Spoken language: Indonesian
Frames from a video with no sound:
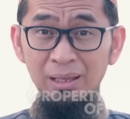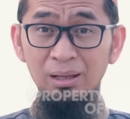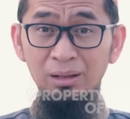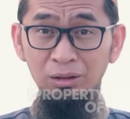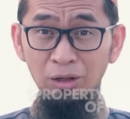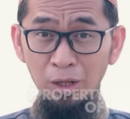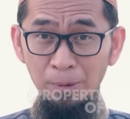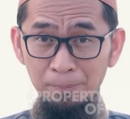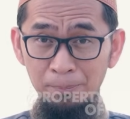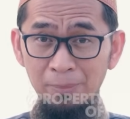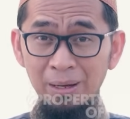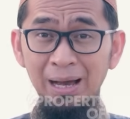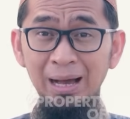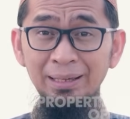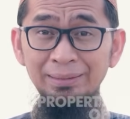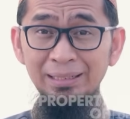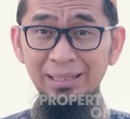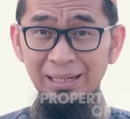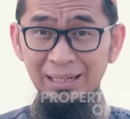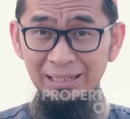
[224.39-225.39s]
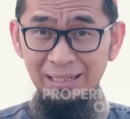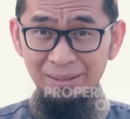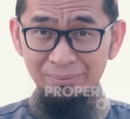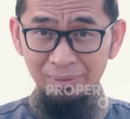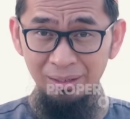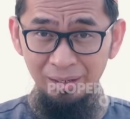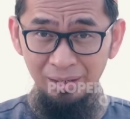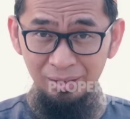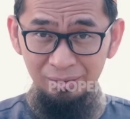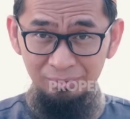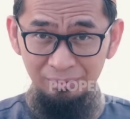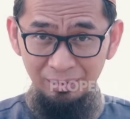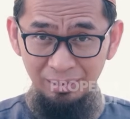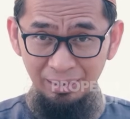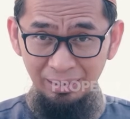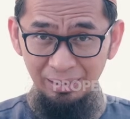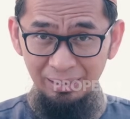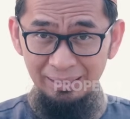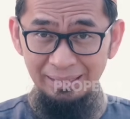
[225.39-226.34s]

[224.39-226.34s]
Rab adalah nama Allah